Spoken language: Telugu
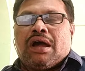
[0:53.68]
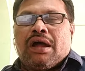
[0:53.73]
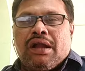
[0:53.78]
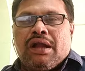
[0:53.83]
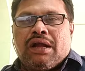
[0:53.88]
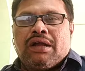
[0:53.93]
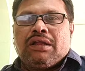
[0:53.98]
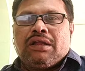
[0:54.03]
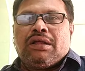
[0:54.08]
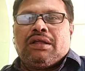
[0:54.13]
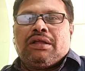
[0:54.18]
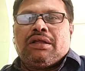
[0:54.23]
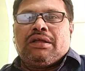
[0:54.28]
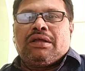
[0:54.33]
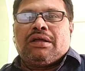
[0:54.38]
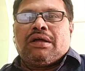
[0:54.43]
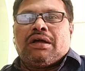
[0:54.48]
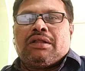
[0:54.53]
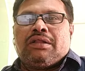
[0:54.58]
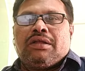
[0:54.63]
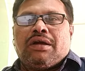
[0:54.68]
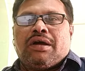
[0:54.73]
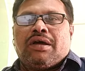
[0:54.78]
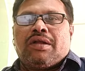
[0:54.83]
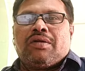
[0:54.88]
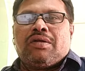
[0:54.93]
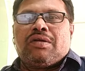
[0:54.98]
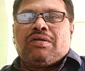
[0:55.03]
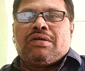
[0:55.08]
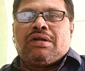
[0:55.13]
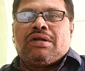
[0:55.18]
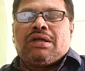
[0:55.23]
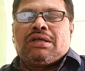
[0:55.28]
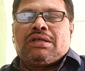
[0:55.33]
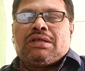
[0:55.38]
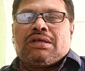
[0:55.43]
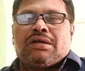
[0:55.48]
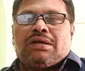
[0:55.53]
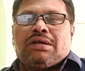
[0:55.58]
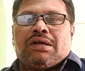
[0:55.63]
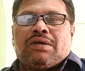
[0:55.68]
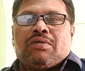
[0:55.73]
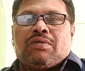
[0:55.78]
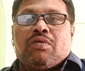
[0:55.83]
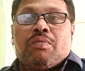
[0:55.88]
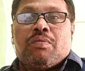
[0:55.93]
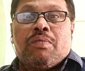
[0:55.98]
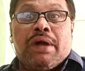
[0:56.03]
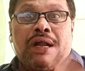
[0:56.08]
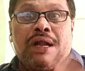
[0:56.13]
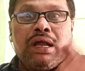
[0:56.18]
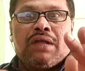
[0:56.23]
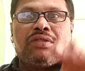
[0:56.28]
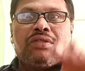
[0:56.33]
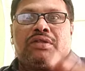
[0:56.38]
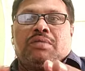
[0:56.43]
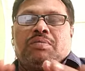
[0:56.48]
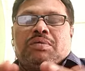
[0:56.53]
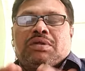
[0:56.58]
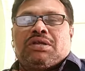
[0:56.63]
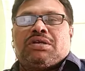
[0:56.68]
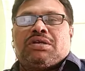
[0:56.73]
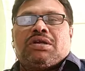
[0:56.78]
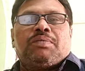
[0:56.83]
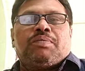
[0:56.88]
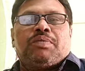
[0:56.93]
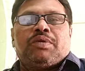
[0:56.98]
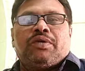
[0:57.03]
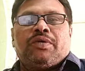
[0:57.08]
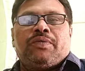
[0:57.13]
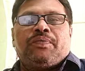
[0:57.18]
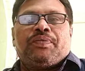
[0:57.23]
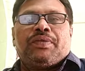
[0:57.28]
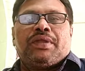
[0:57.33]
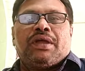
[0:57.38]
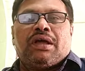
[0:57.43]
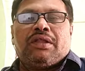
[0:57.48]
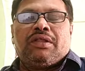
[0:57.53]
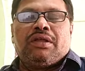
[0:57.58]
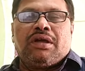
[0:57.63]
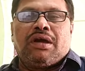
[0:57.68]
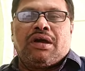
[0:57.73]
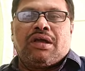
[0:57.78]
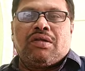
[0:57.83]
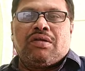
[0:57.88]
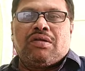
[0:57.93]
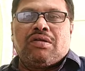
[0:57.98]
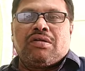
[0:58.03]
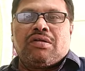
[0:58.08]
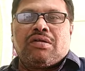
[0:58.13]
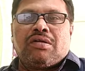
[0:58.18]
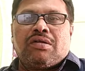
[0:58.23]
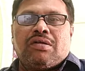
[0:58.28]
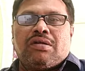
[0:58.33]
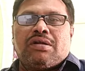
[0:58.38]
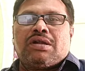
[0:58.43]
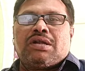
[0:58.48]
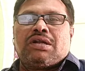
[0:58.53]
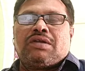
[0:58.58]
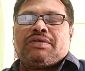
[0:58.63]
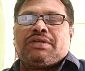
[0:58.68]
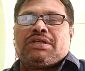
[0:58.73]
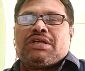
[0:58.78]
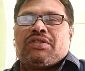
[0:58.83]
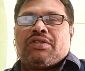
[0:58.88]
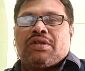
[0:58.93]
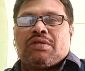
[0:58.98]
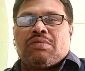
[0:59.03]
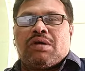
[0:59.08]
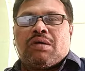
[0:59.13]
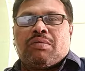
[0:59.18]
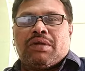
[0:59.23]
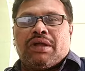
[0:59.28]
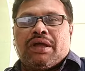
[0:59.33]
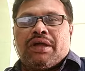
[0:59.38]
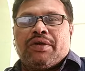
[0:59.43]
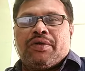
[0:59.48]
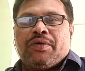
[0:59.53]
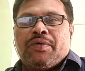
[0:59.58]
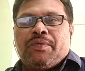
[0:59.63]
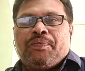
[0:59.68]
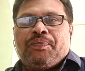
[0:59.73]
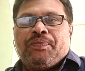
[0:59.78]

ఆనాటి అధికారంలో ఉన్న ఉమ్మడి ఆంధ్రప్రదేశ్ అప్పుడు అధికారంలో ఉన్న చంద్రబాబు నాయుడు